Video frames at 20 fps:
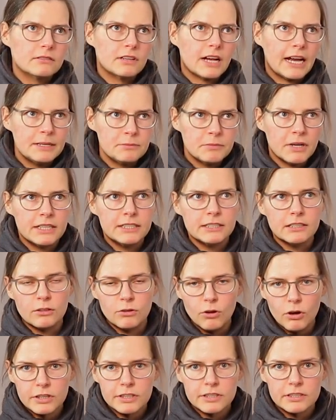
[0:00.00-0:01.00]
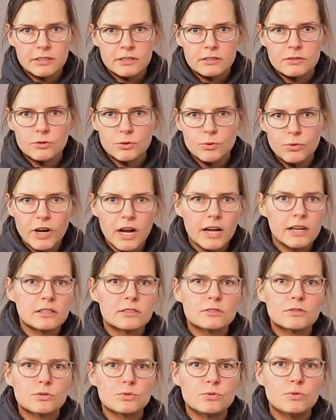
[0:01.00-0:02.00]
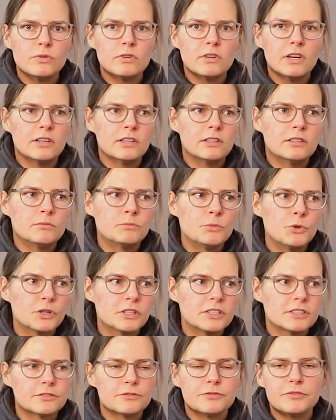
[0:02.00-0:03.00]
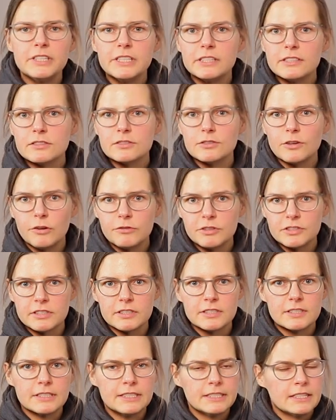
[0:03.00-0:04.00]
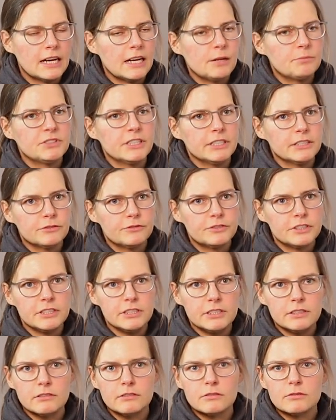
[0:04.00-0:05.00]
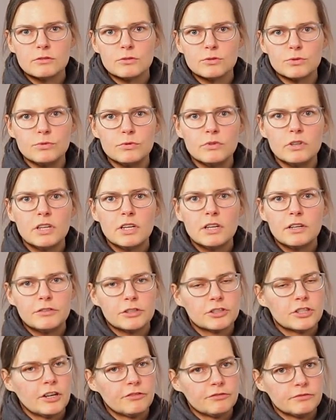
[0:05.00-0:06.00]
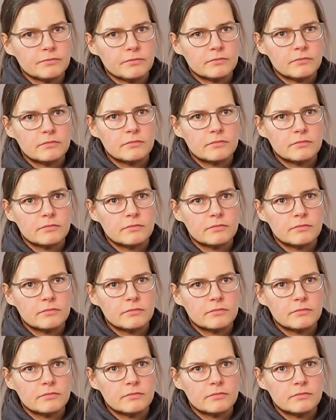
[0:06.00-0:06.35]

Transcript: einmaligen Login Zugang zu äh, möglichst vielen Services innerhalb der NFDI zu verschaffen.